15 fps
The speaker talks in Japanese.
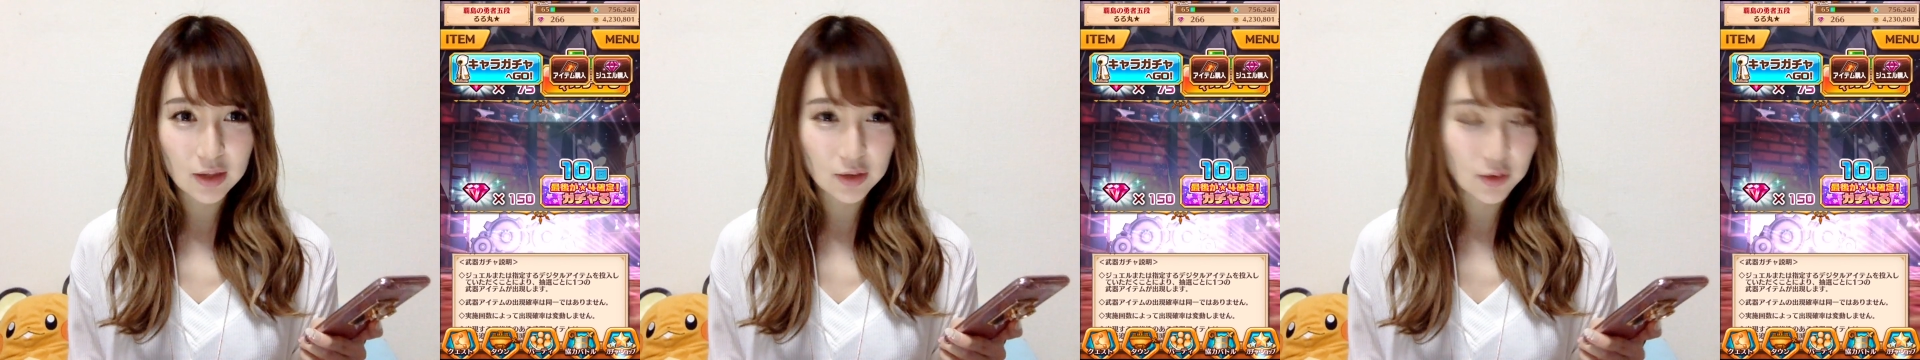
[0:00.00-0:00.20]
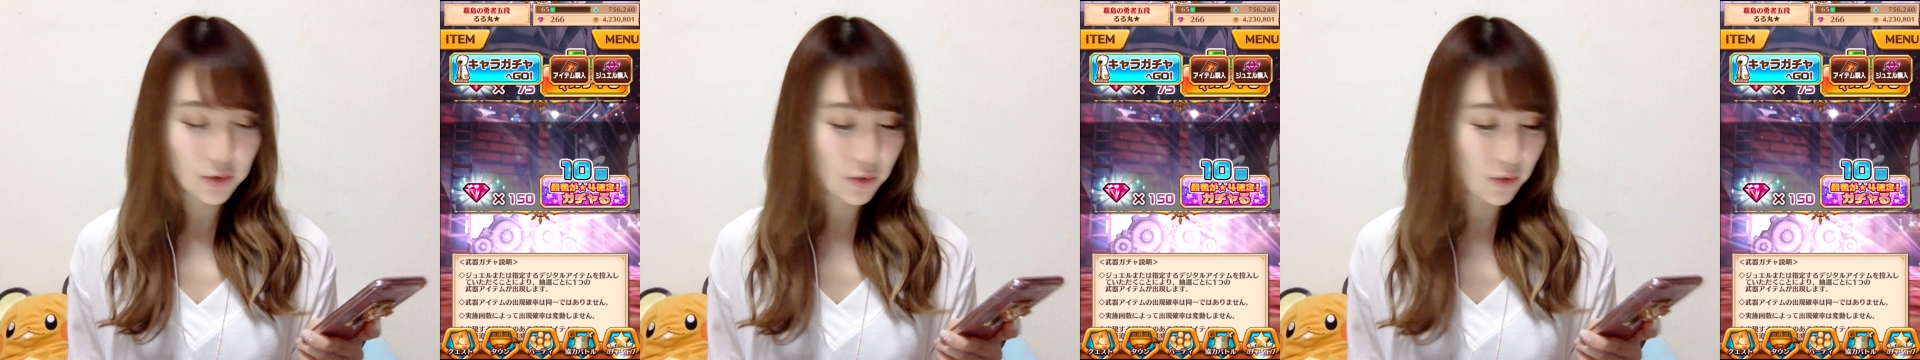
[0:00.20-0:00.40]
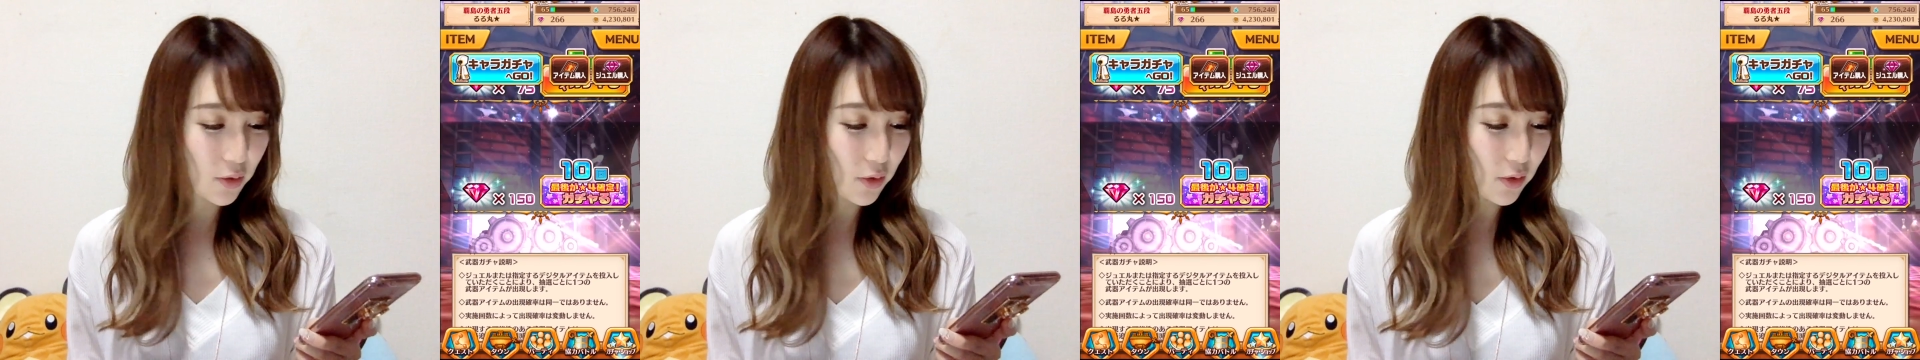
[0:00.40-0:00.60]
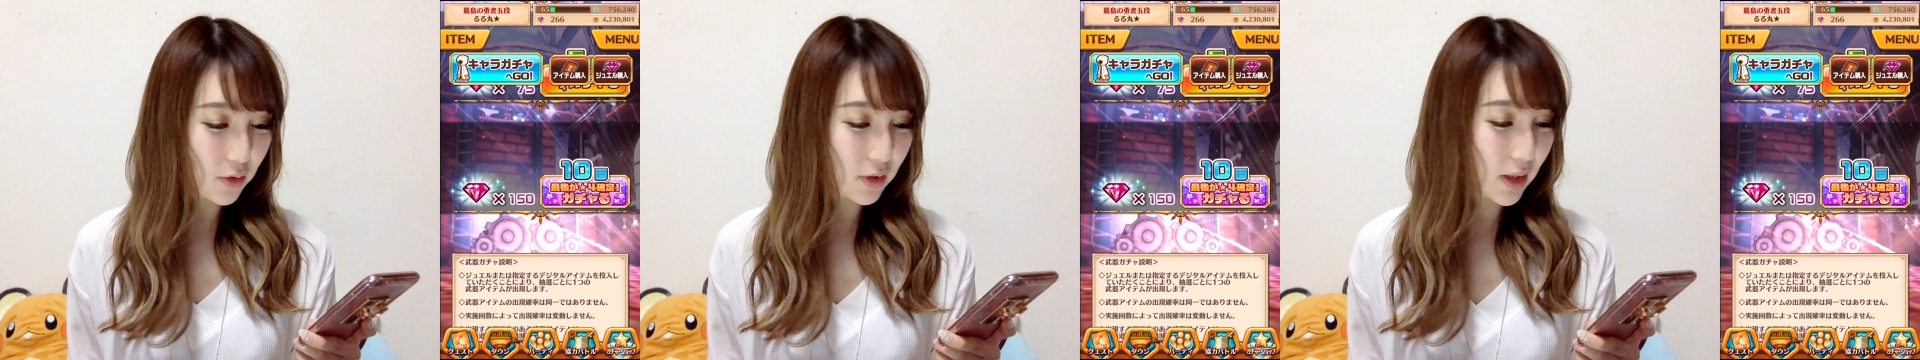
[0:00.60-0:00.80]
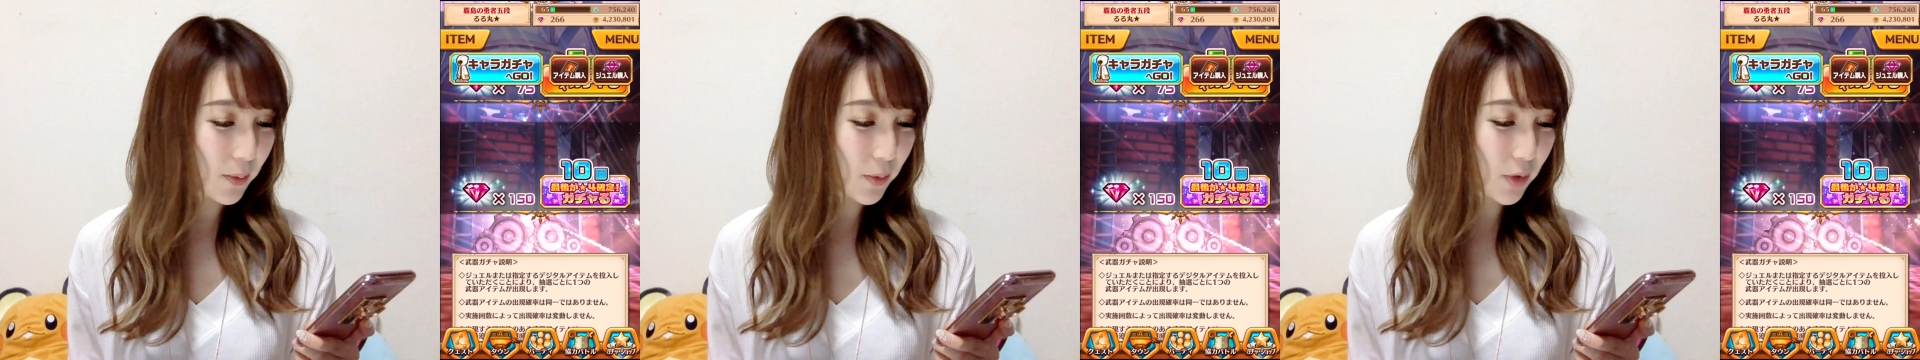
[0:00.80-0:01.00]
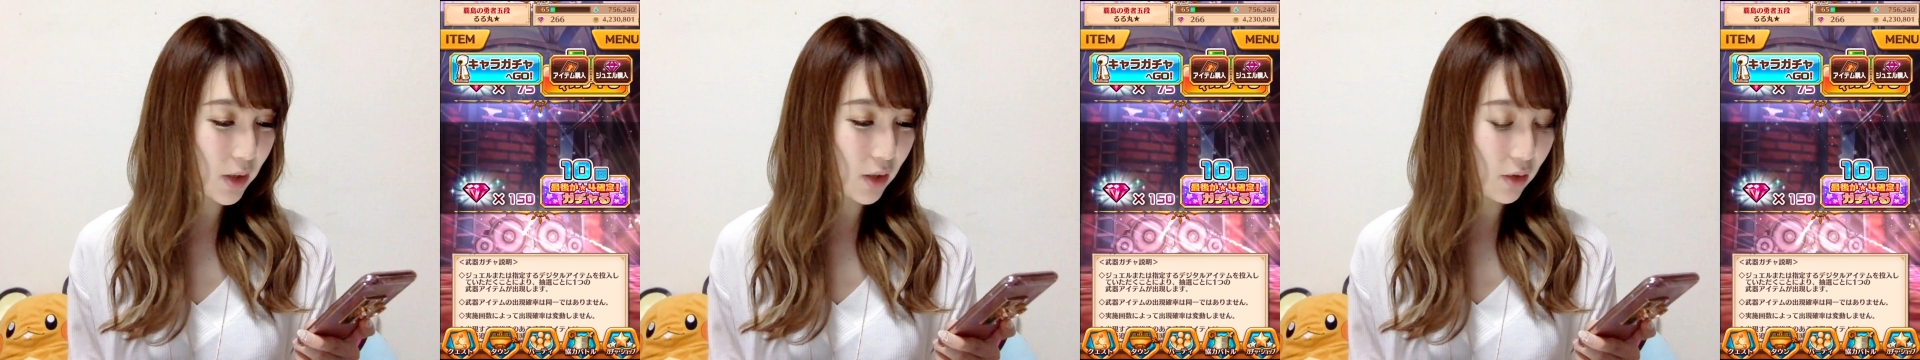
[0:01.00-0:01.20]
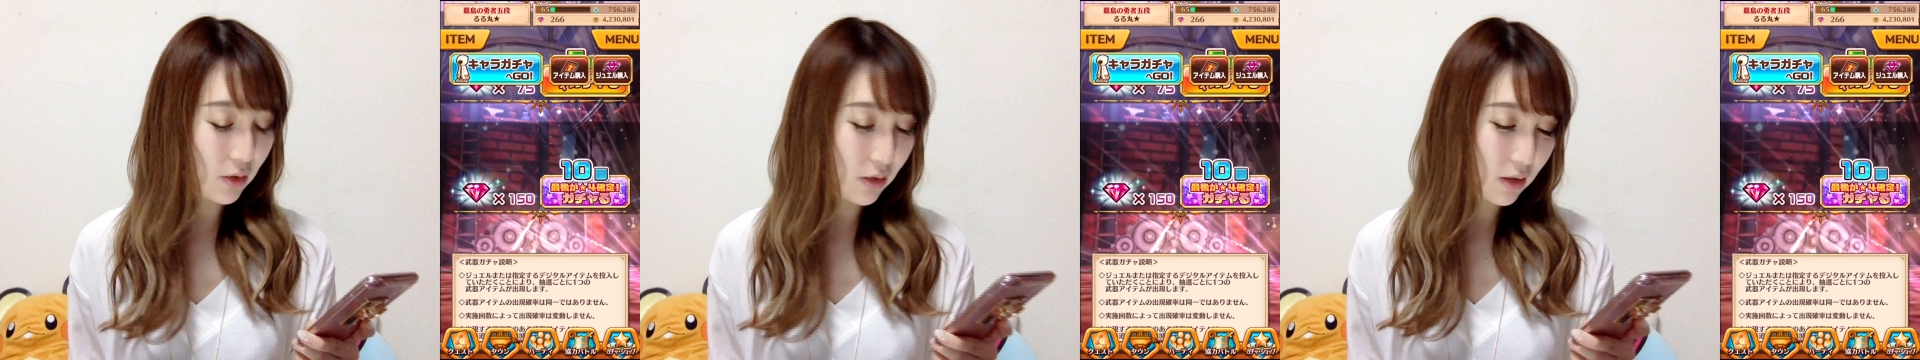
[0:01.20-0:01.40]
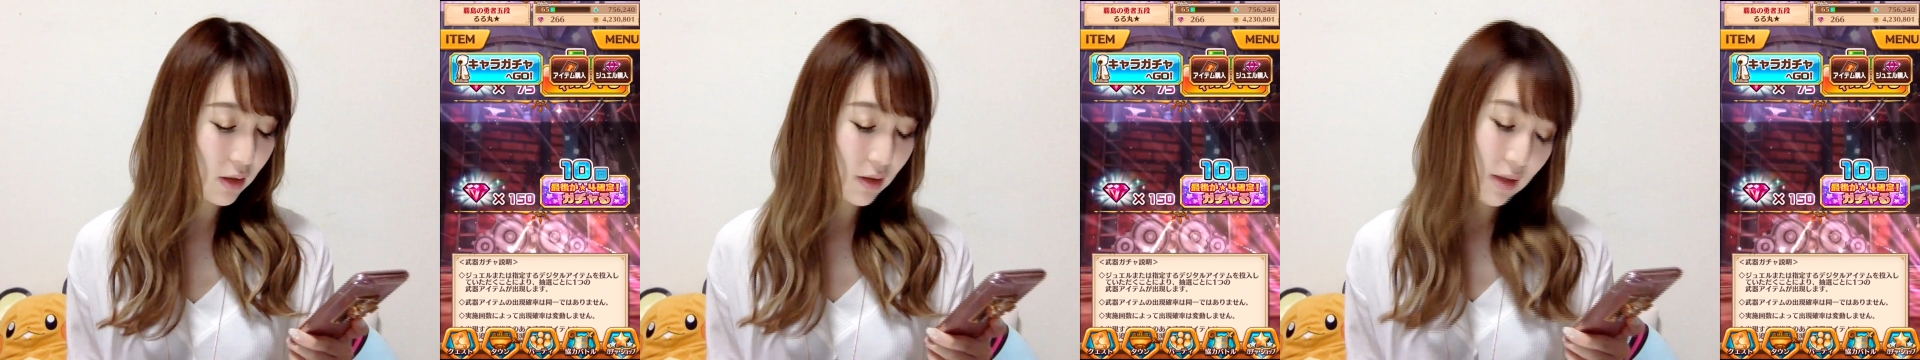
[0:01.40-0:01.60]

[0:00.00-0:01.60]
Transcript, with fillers: ちょっとその子のね、武器を